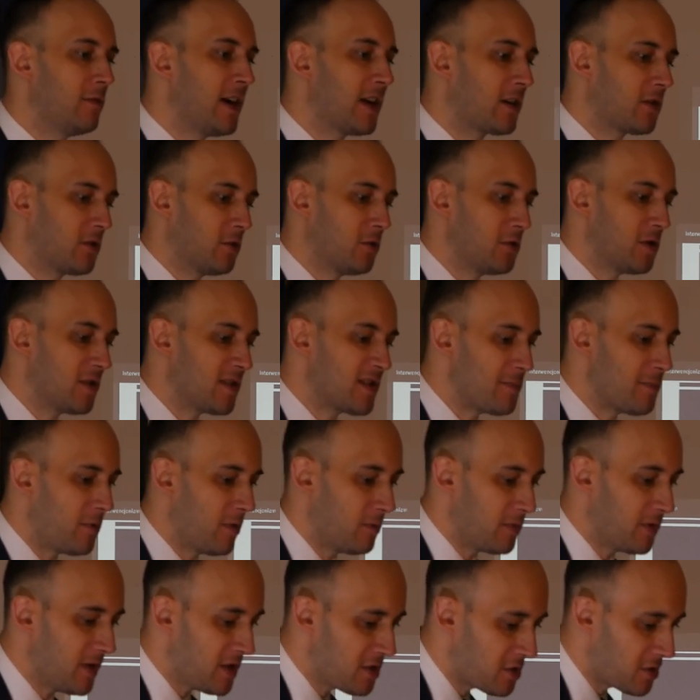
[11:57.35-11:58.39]
warto o nich
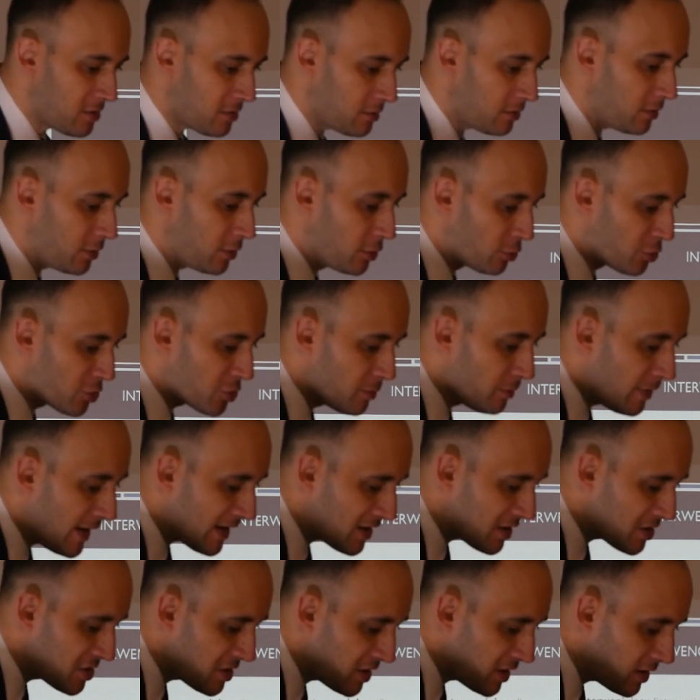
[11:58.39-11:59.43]
wspomnieć. Już
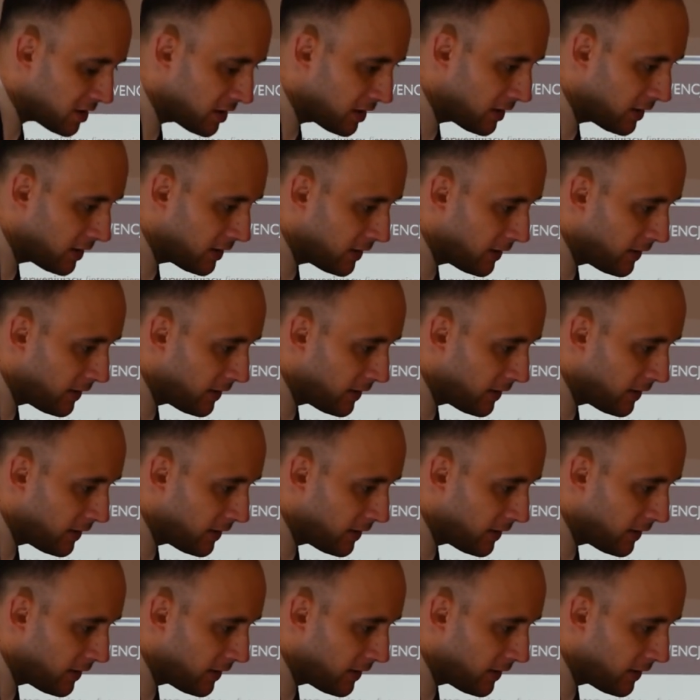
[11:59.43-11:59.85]
bardziej